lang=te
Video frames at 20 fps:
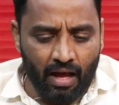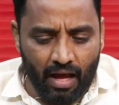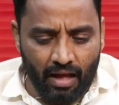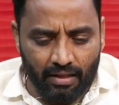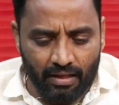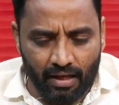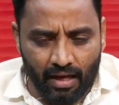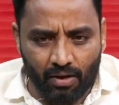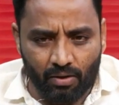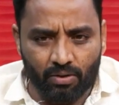
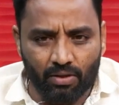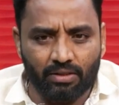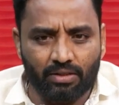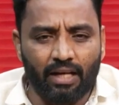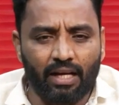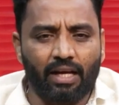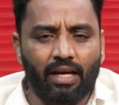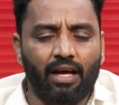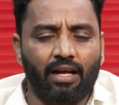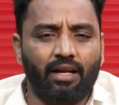అదే కాకుండా
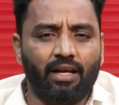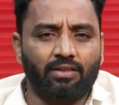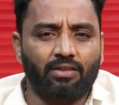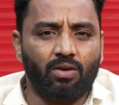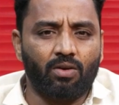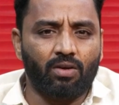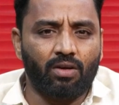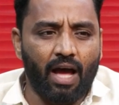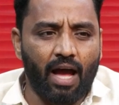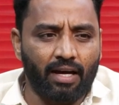తెలంగాణ
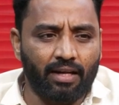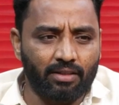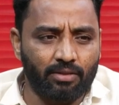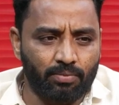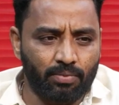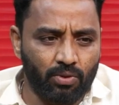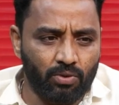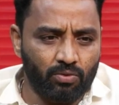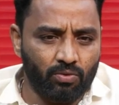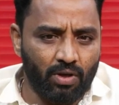రాష్ట్రంలో కాంగ్రెస్
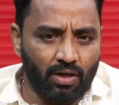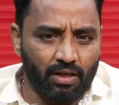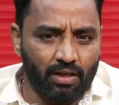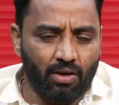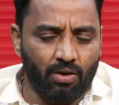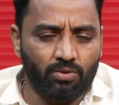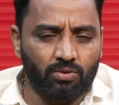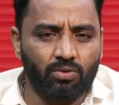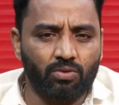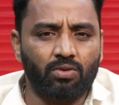ప్రభుత్వానికి
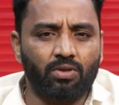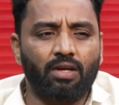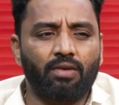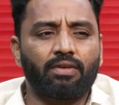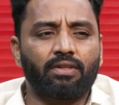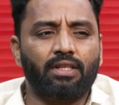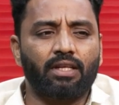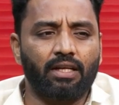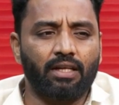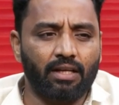కావచ్చు
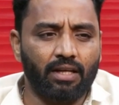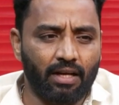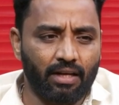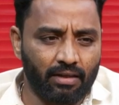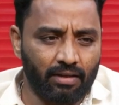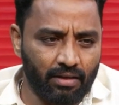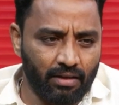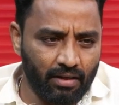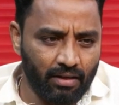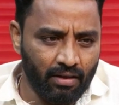రేవంత్ రెడ్డి
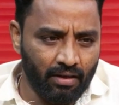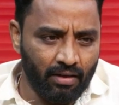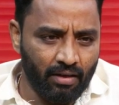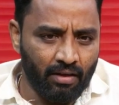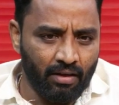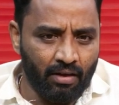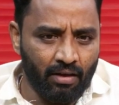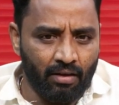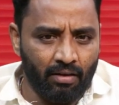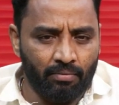గారికి
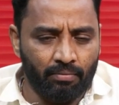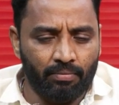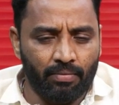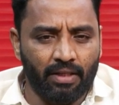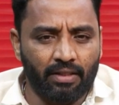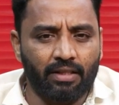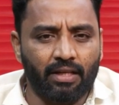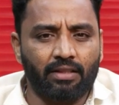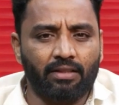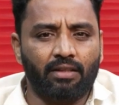
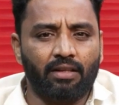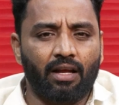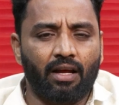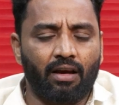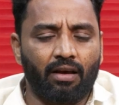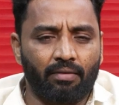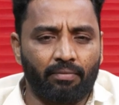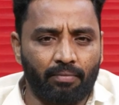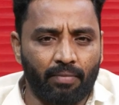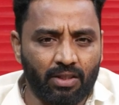పెద్ద ఎత్తున
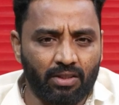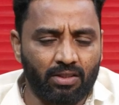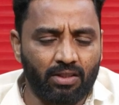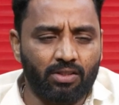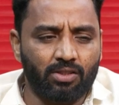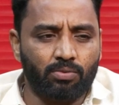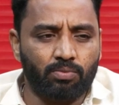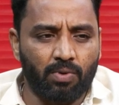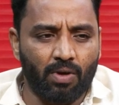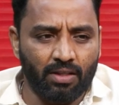మంచి
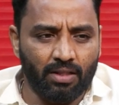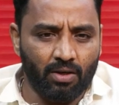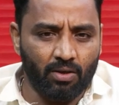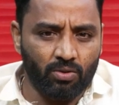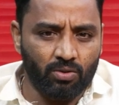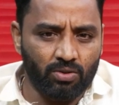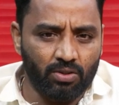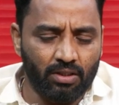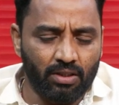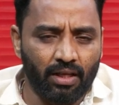స్పందన
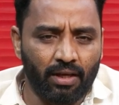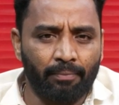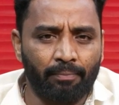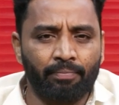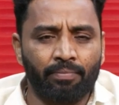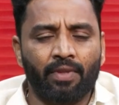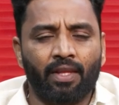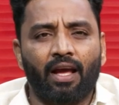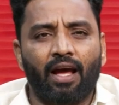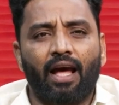వచ్చింది
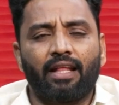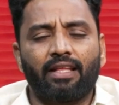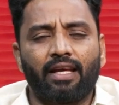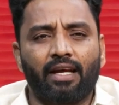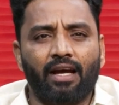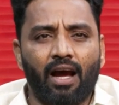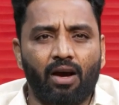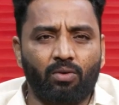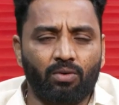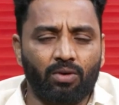అదే
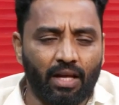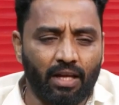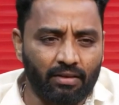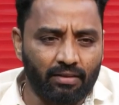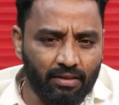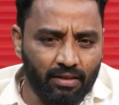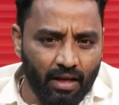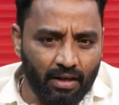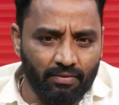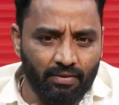కాకుండా
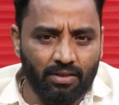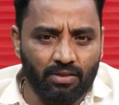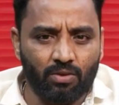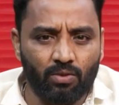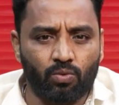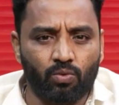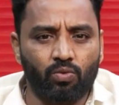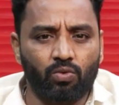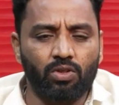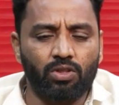ఎన్నిక
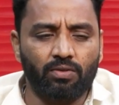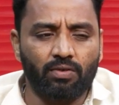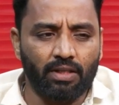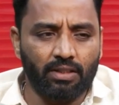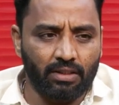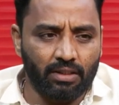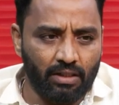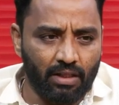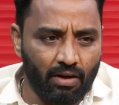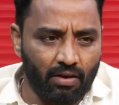కన్వెన్షన్
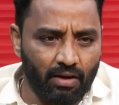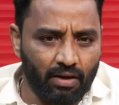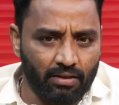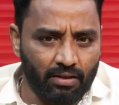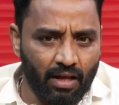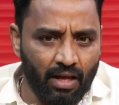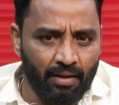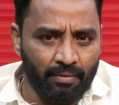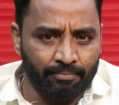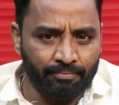కూల్చివేసిన తర్వాత